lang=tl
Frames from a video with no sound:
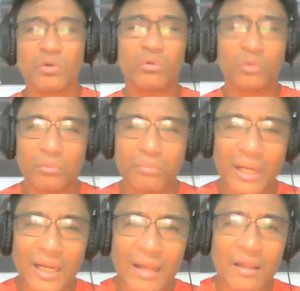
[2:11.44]
So, kung
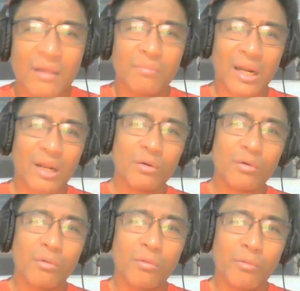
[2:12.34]
kumbaga, parang
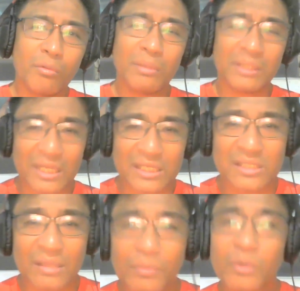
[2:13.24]

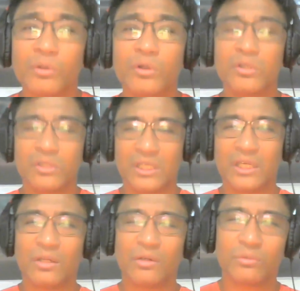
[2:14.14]
umatras na po no
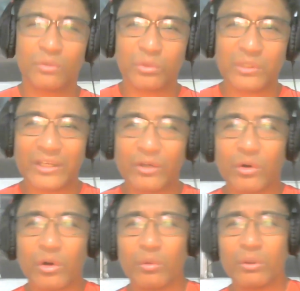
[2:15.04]
si
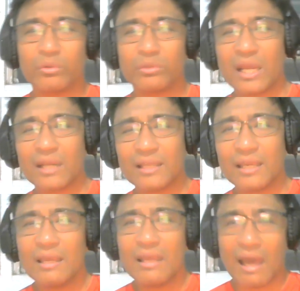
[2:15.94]
Rodrigo Roa
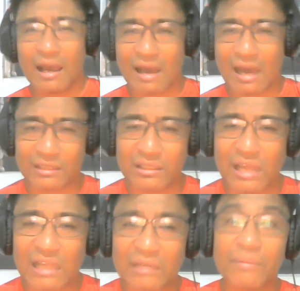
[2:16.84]
Duterte, ang
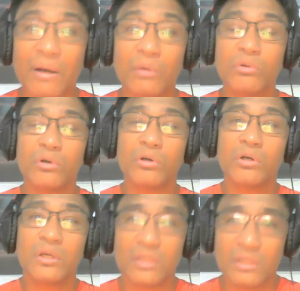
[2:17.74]
ating dating
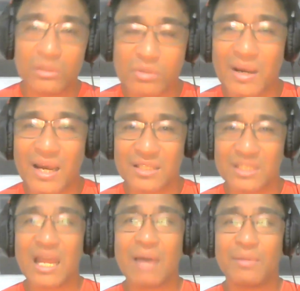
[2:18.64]
pangulo sa mga
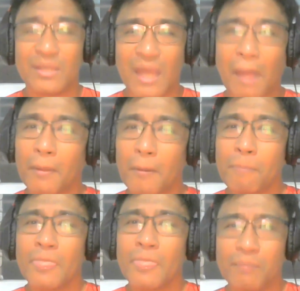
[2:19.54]
sinabi niya.
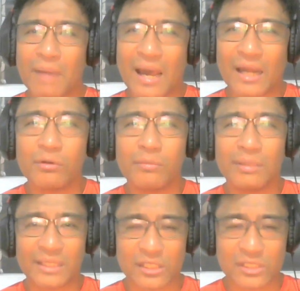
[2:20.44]
No? Parang
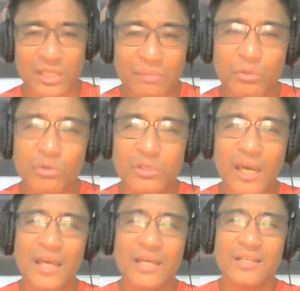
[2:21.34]
umatras na rin po
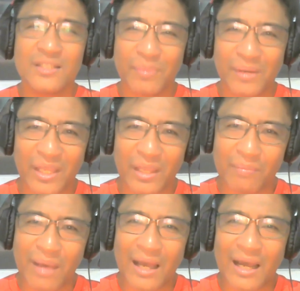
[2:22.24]
siya sa
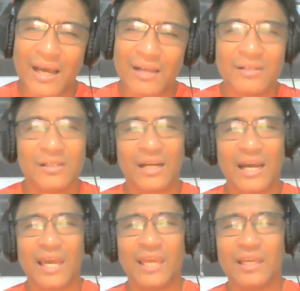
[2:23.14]
pakikibaka
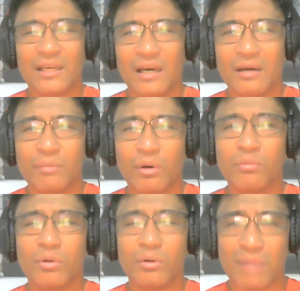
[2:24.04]
kay uh,
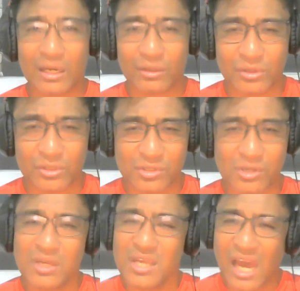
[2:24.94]
Bongbong Marcos.
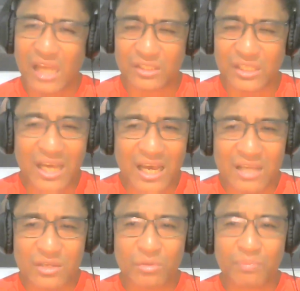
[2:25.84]
No? At
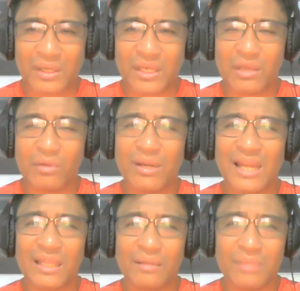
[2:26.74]
saka yung
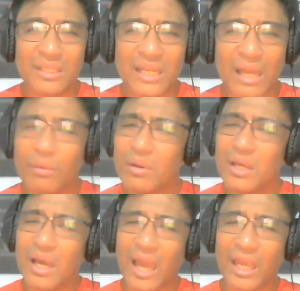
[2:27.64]
paghihiwalay ng Mindanao
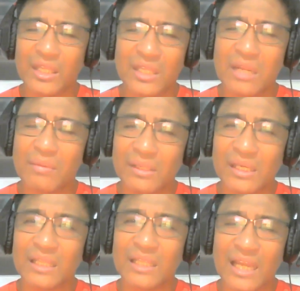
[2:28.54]
ay hindi
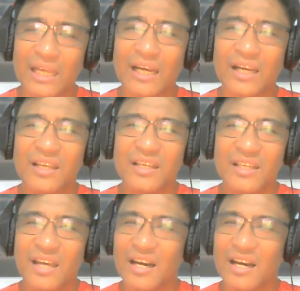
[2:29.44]
naman niya talaga